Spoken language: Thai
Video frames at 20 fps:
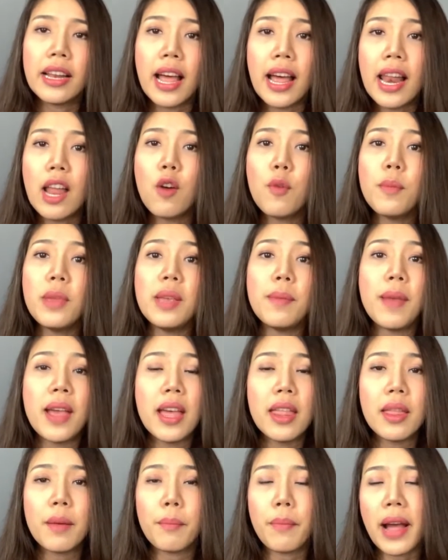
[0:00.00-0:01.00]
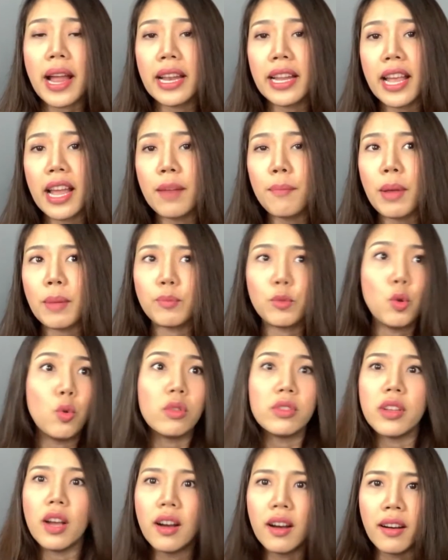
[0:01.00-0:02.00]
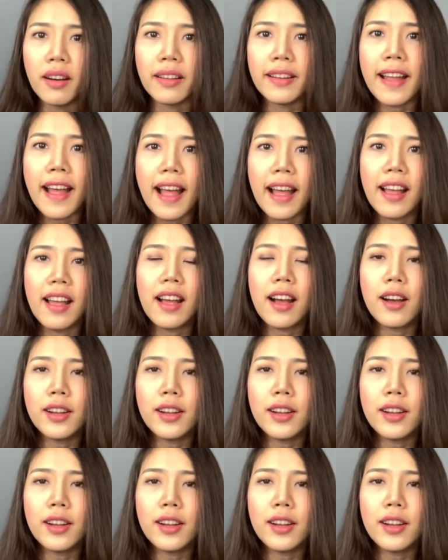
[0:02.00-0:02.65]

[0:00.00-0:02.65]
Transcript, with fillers: ถ้าเรามีเพศสัมพันธ์กันแบบฉุกเฉินน่ะ